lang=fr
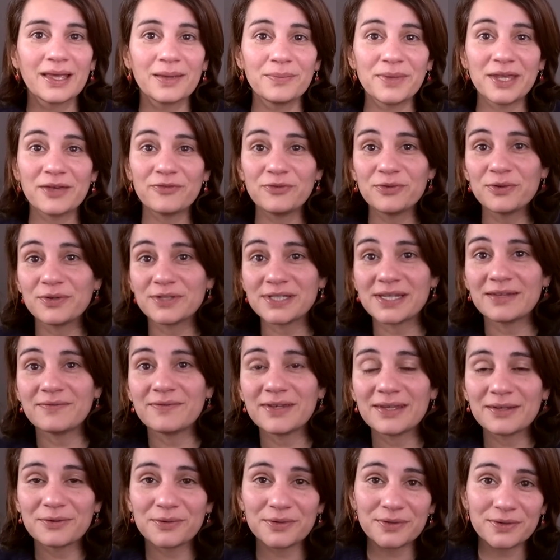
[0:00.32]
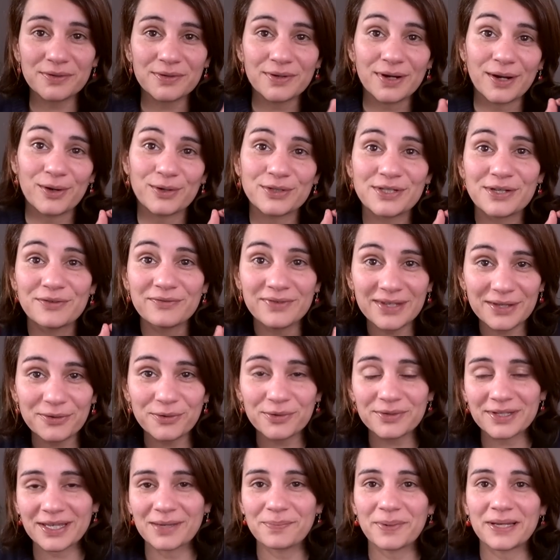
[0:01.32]
Bienvenue dans cette vidéo. Alors c'est une
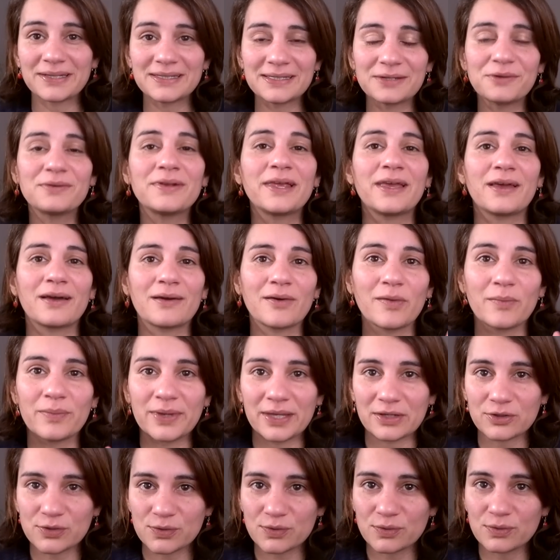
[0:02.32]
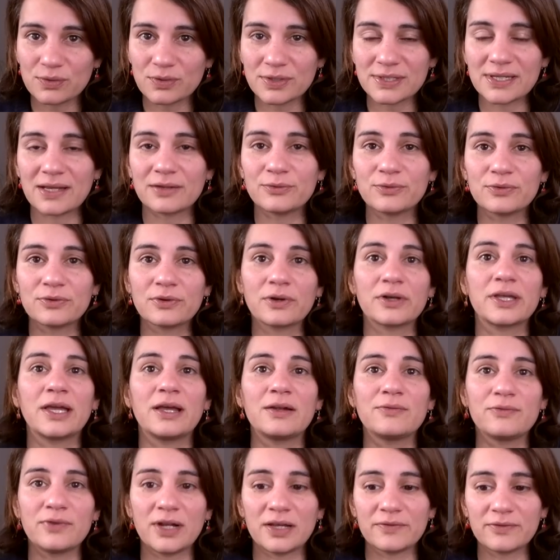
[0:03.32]
vidéo très particulière. Bien sûr, c'est un
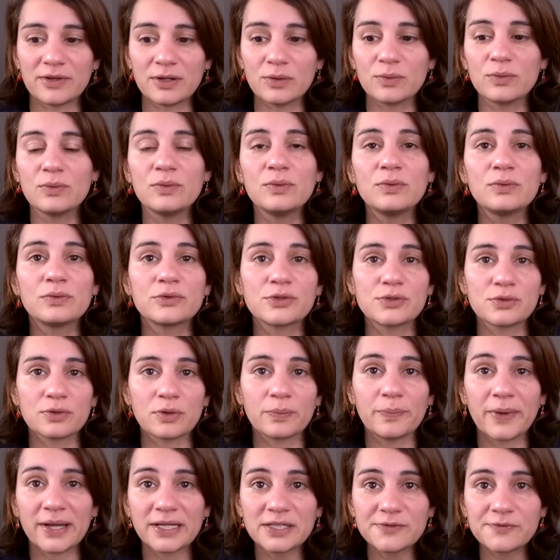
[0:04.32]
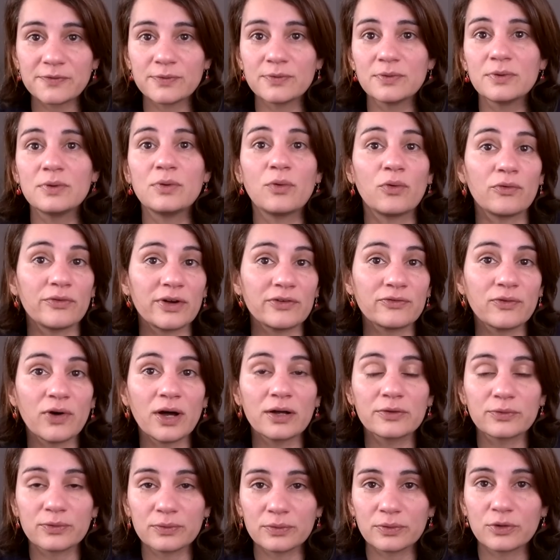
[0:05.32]
tutoriel, vous l'avez lu sur Paxful. On va
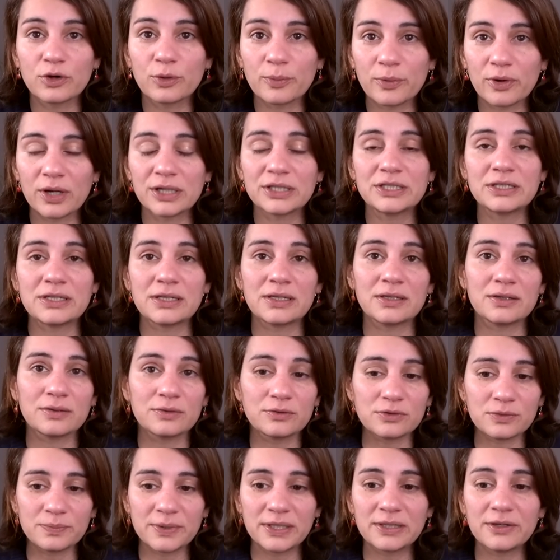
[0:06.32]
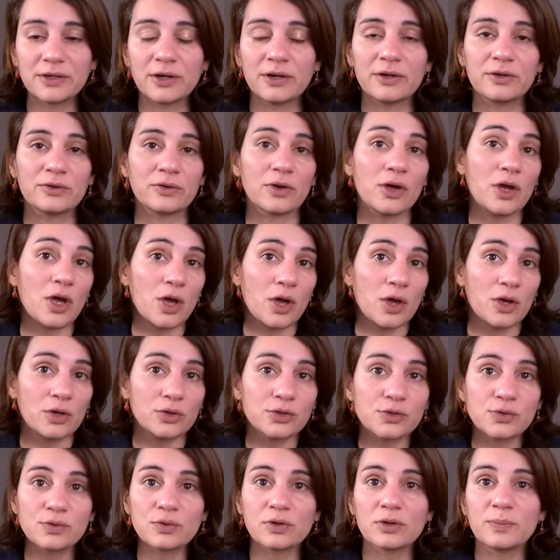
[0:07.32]
voir donc comment acheter du Bitcoin
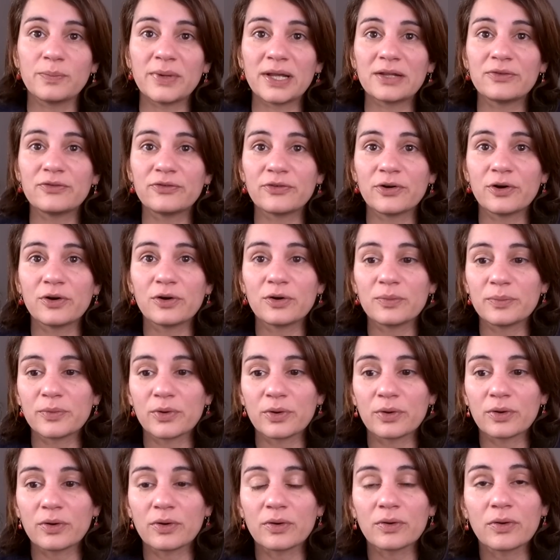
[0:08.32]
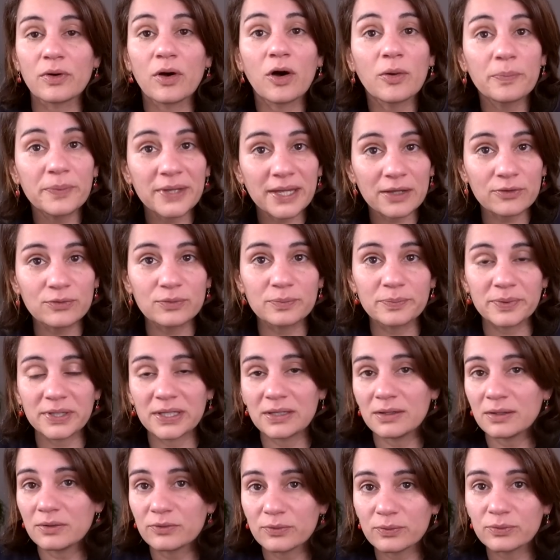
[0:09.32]
sur une plateforme euh, en
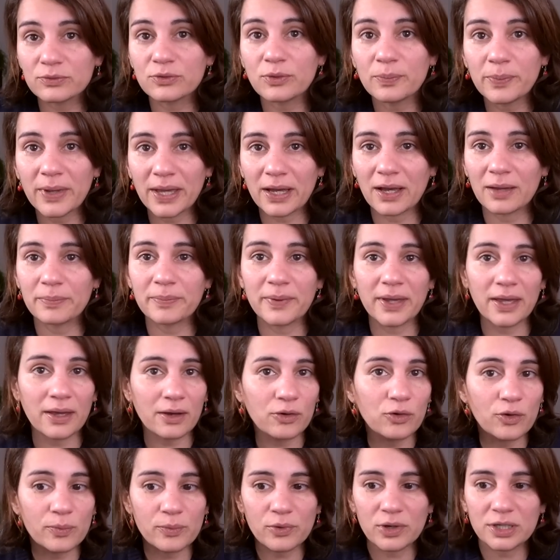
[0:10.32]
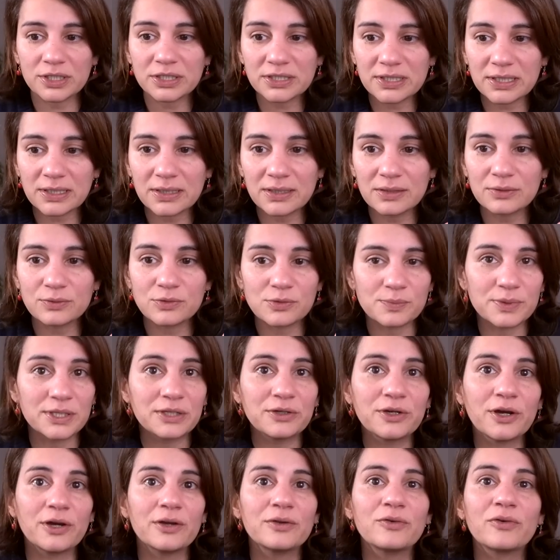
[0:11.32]
peer-to-peer, donc de pair à pair, comment acheter du
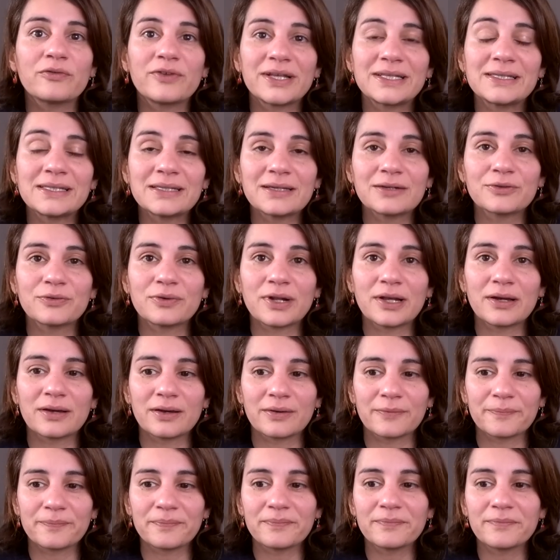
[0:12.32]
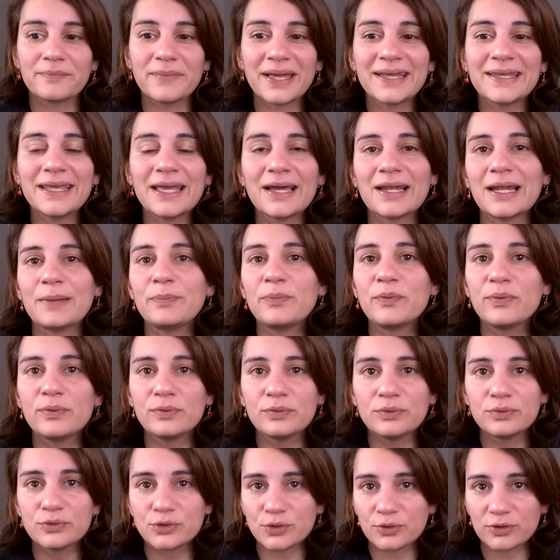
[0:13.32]
Bitcoin, on va dire de la manière la
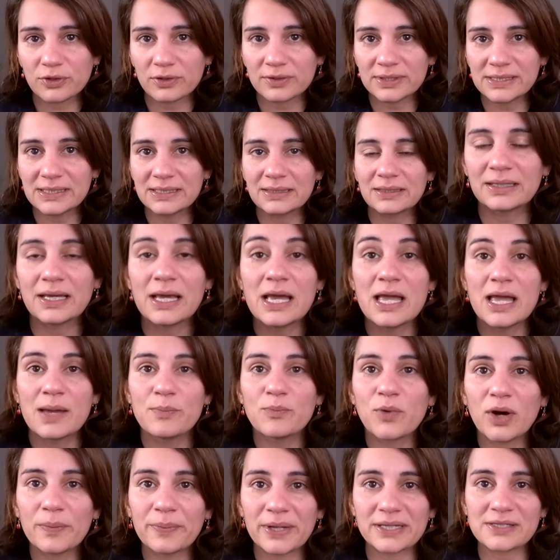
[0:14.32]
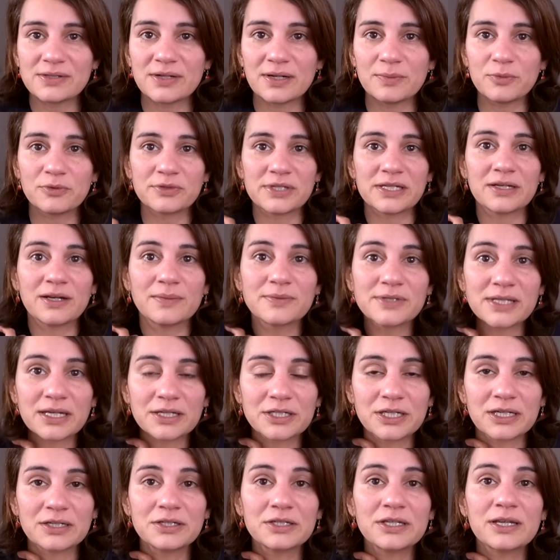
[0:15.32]
plus authentique. Moi personnellement, c'est comme ça
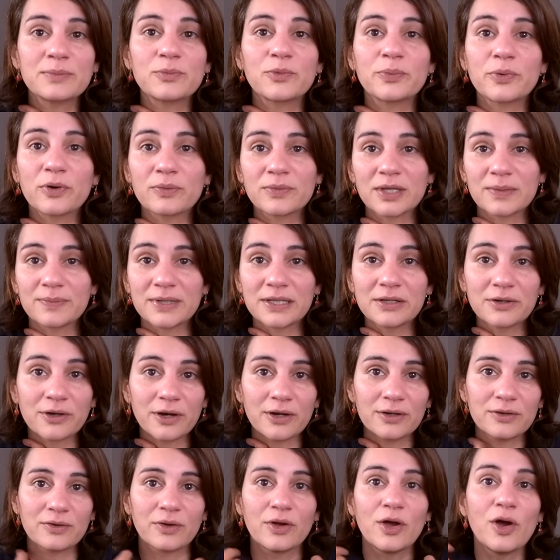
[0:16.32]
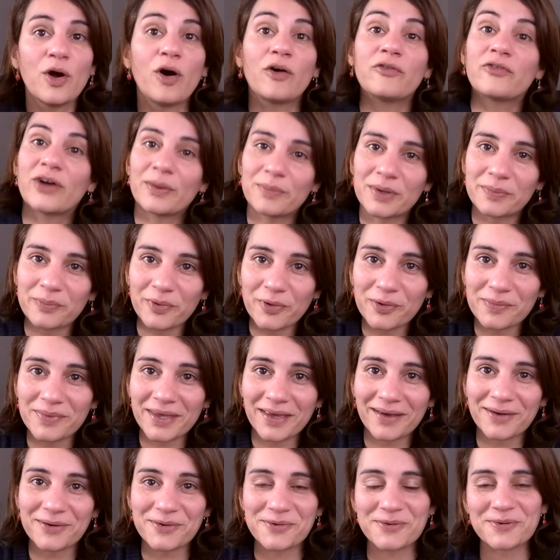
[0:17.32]
que j'ai acheté mon premier Bitcoin, enfin mes
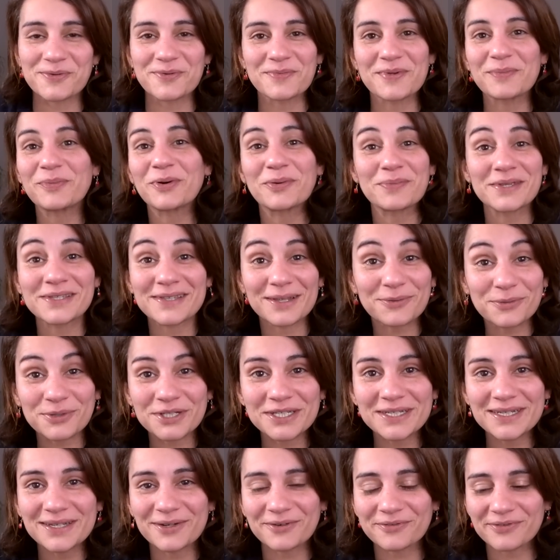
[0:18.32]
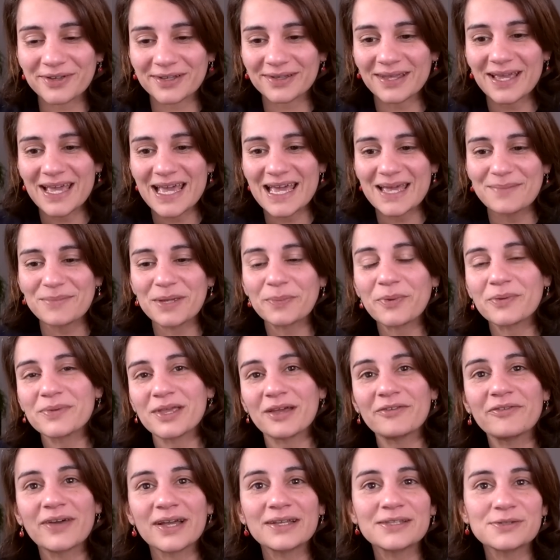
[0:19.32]
premières euh, mes premiers satoshi en fait, mes
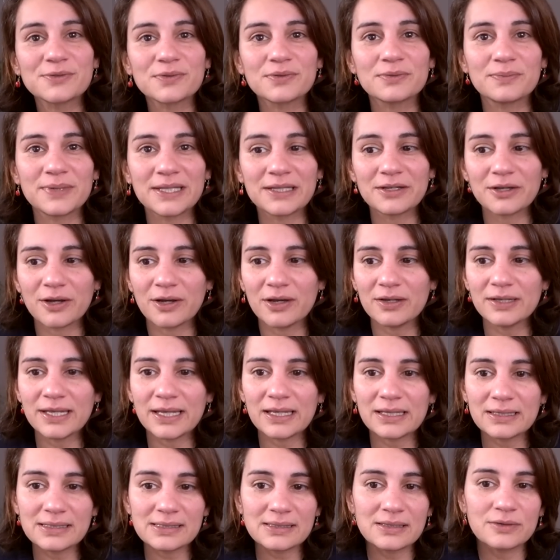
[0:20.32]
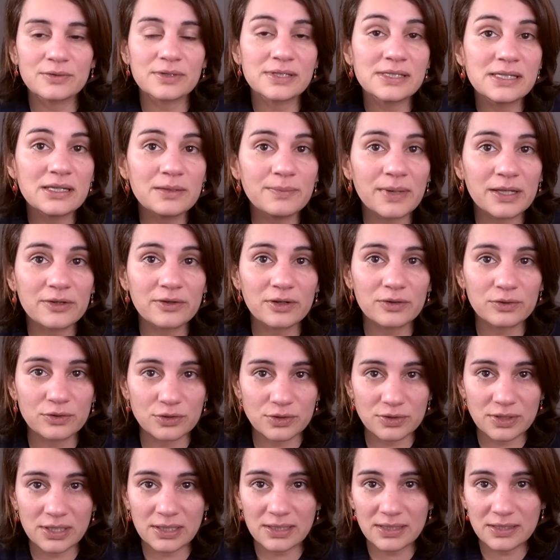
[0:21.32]
premières fractions de Bitcoin et c'est aussi une méthode que
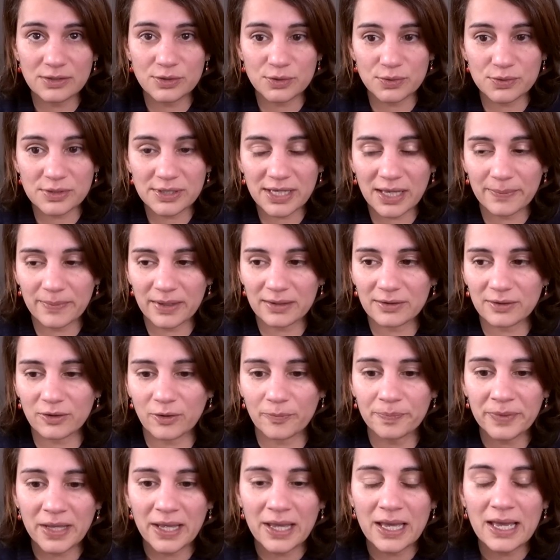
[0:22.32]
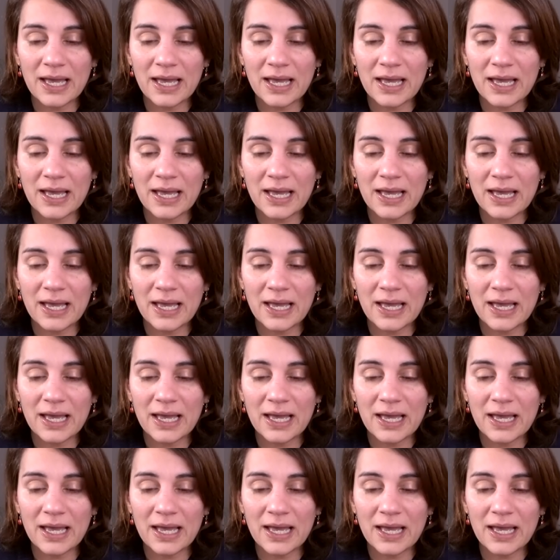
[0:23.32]
j'utilise jusqu'à maintenant.